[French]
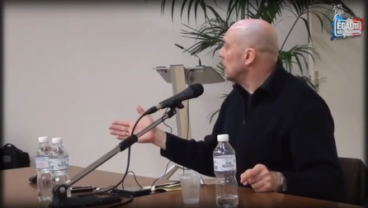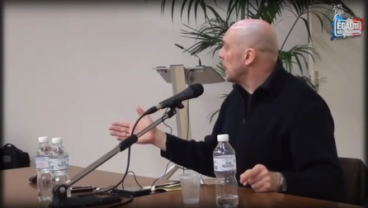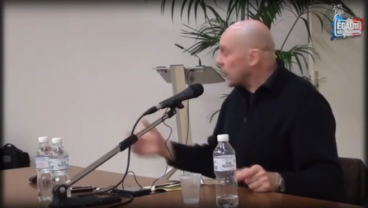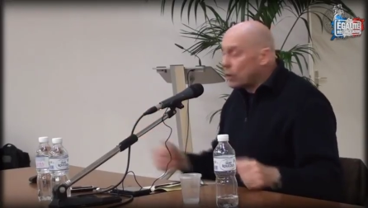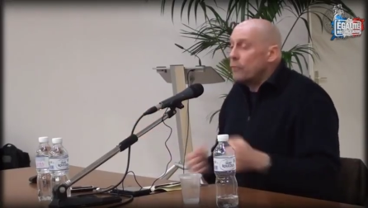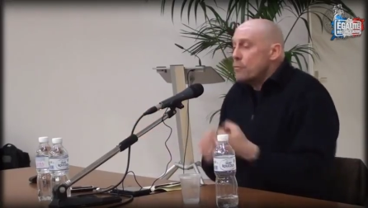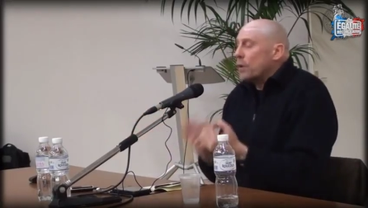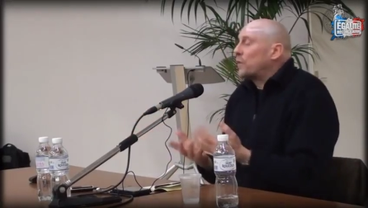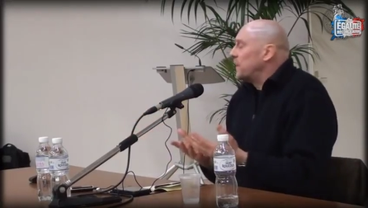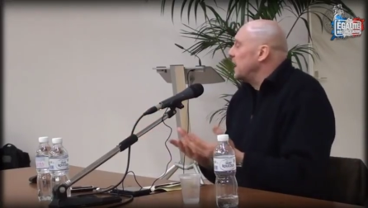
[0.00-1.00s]
Et quand vous
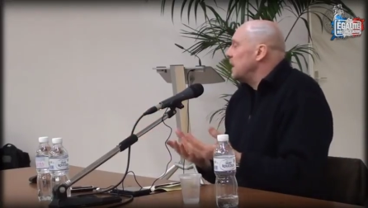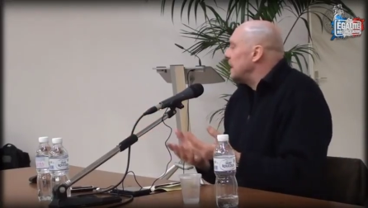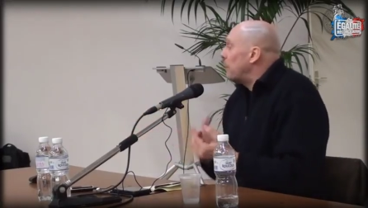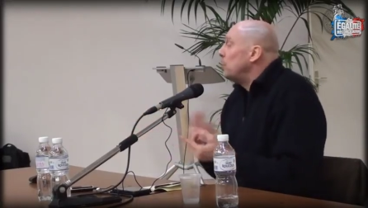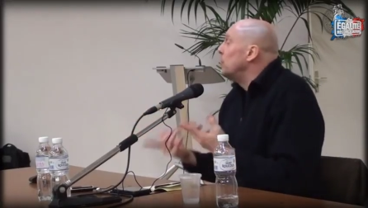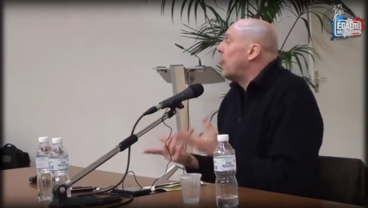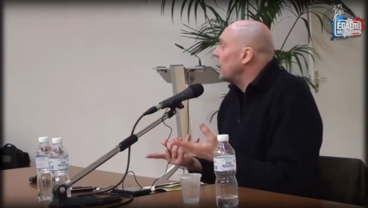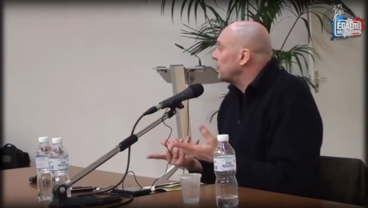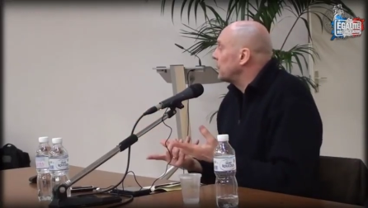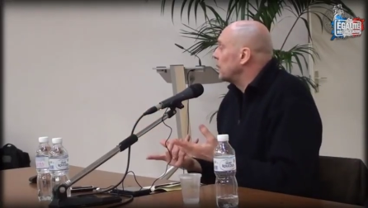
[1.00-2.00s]
boxez, il n'y a plus de
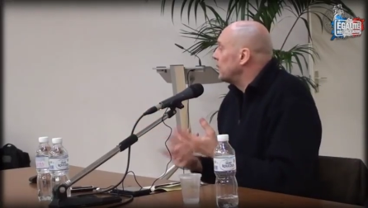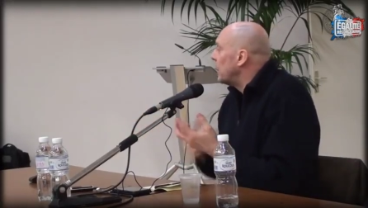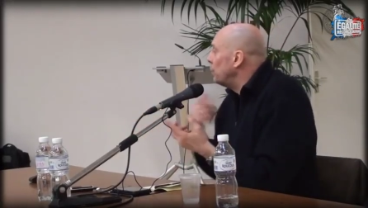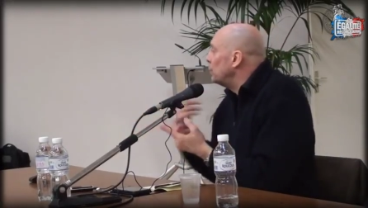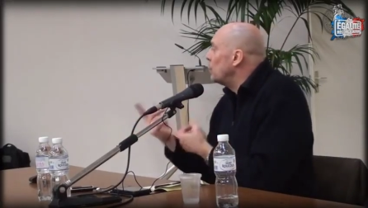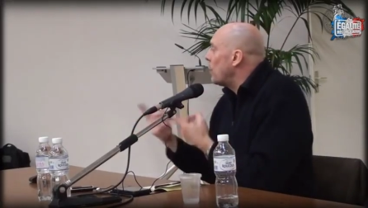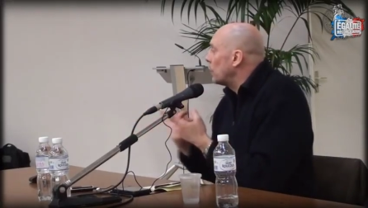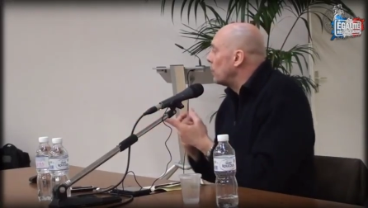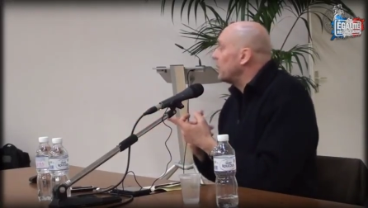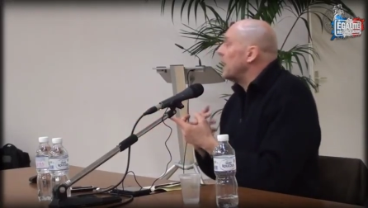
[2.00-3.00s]
race, il n'y a plus de noir, de
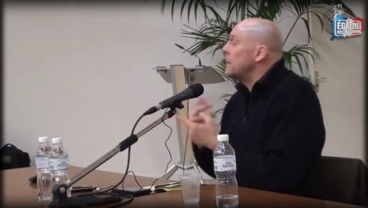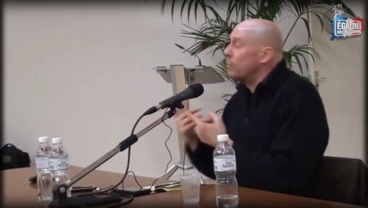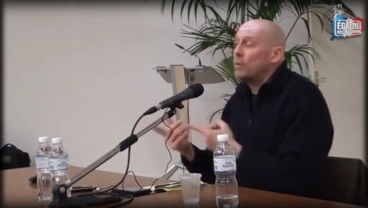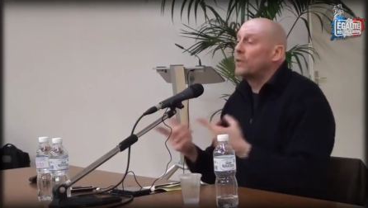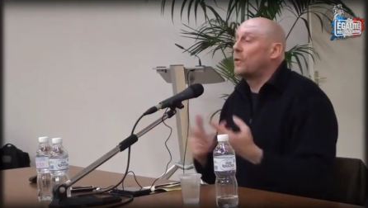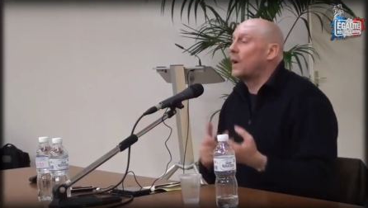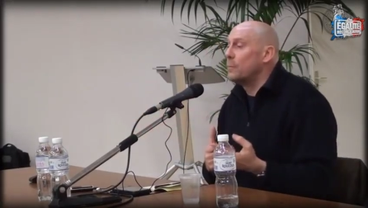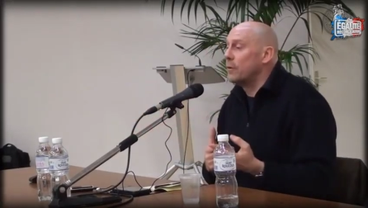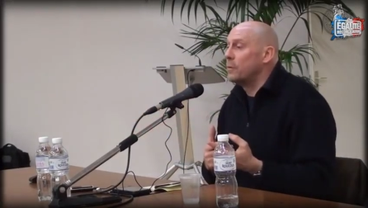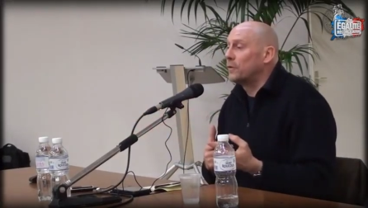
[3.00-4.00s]
blanc. Il y a les bons boxeurs et les
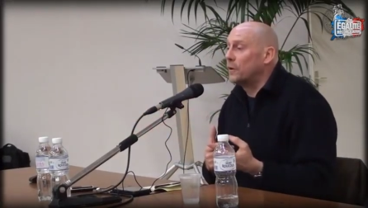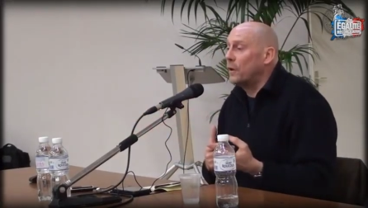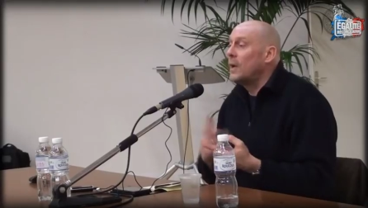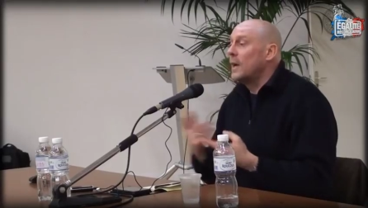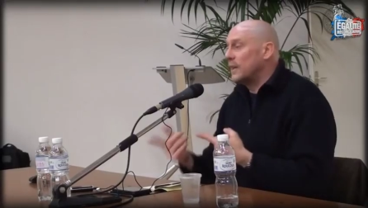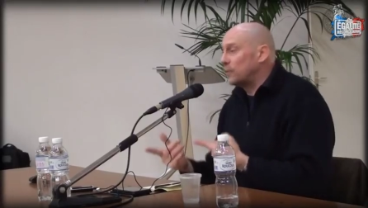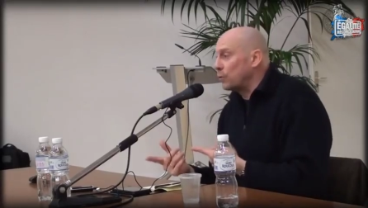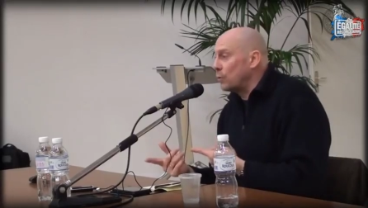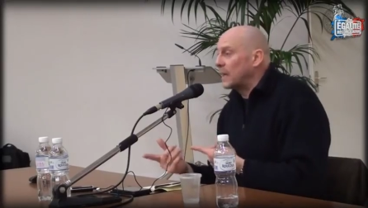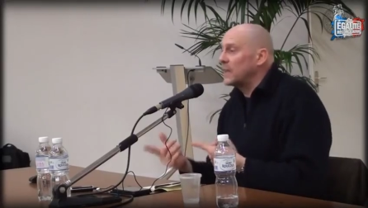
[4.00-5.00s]
mauvais boxeurs, il y a ceux
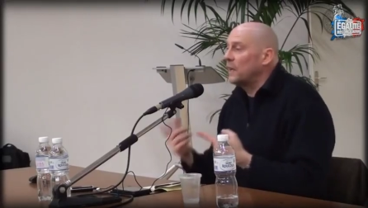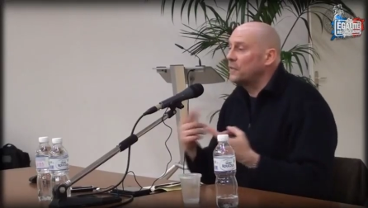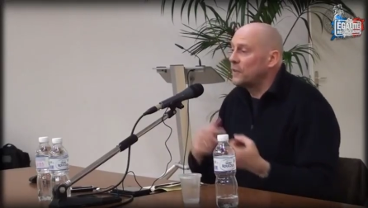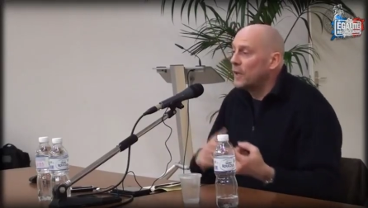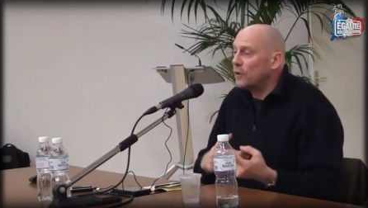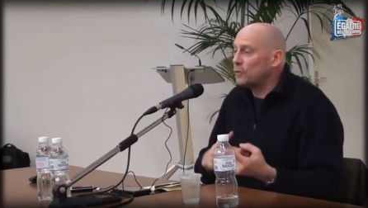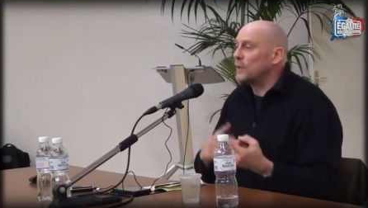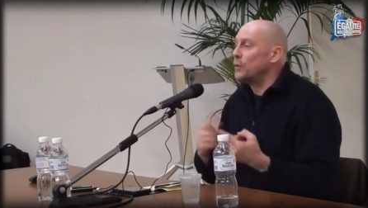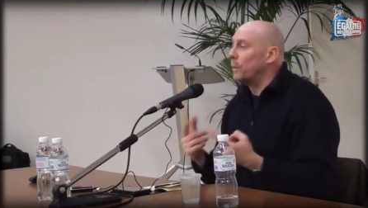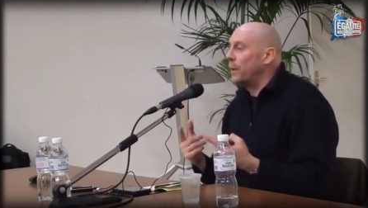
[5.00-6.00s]
qui ont la classe, ceux
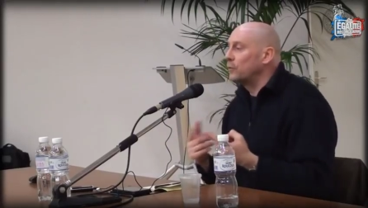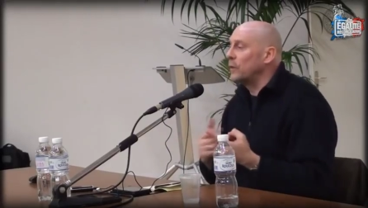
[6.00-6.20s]
qui l'ont pas.